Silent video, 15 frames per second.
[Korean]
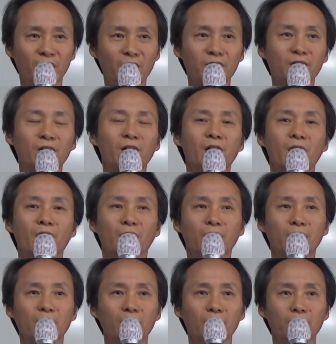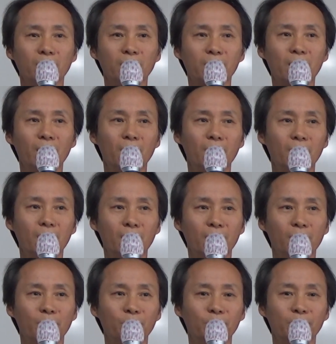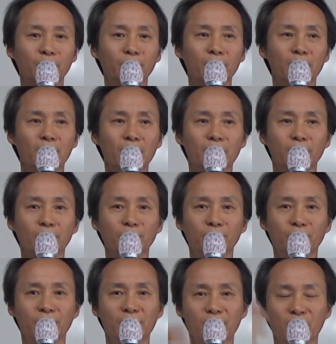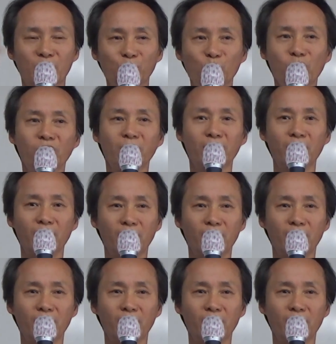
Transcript: 그래서 어, 역사를 심도 있게